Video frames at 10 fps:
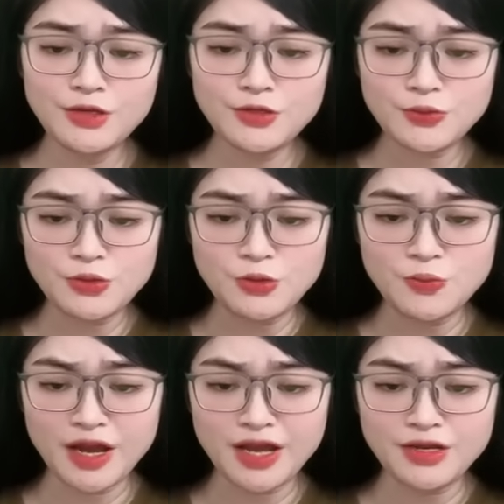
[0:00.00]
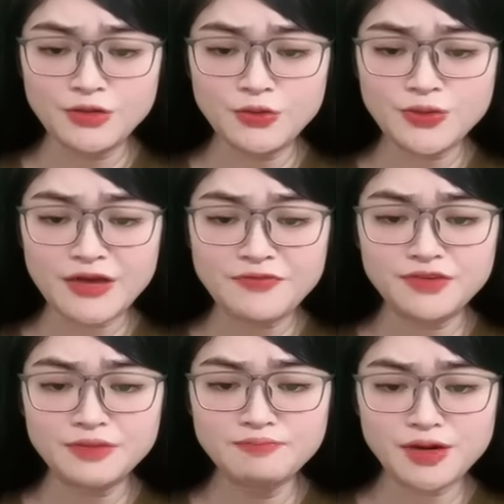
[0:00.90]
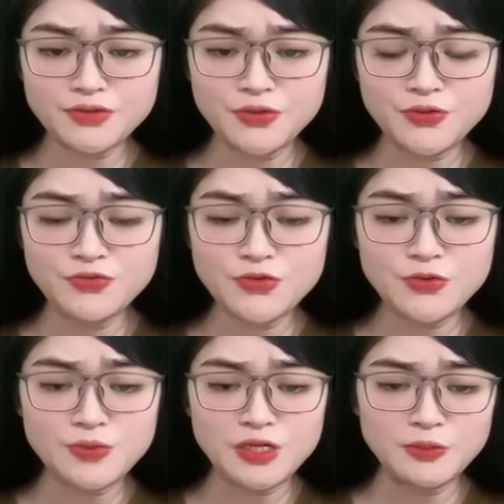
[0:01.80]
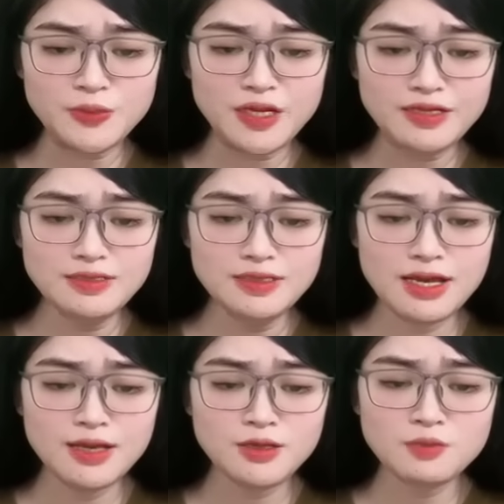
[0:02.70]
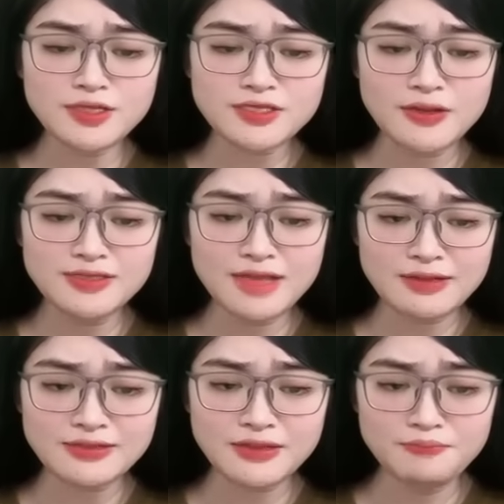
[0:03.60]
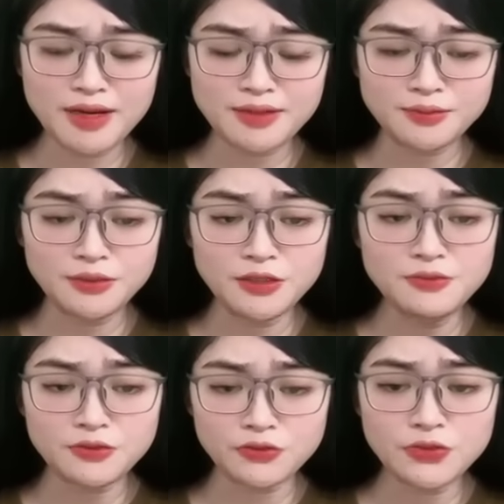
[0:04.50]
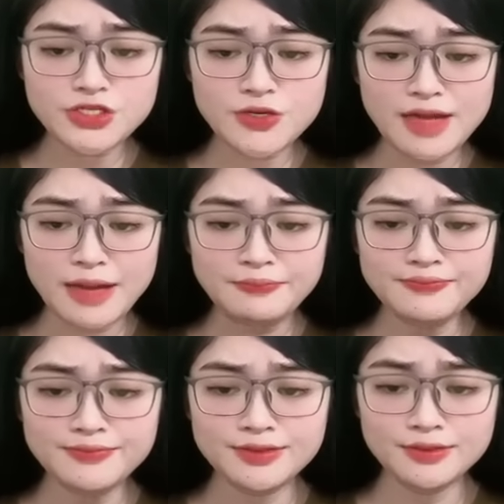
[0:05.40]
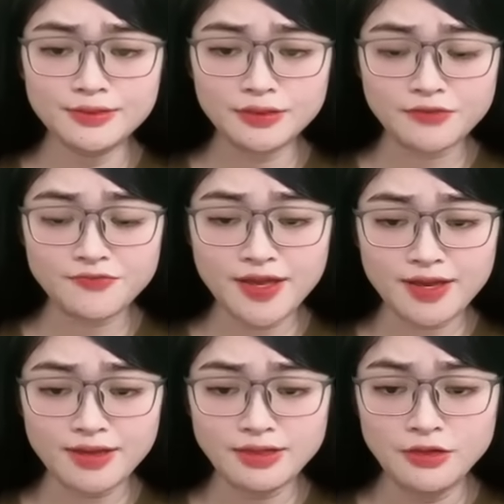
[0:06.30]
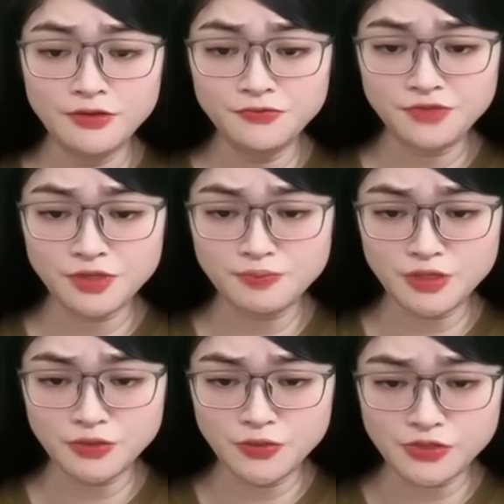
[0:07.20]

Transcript: Tuy hôm nay cô ta vẫn mặc đồ vô cùng lộng lẫy, nhưng mà rõ ràng sắc mặt không được tốt cho lắm. Có vẻ việc bị đuổi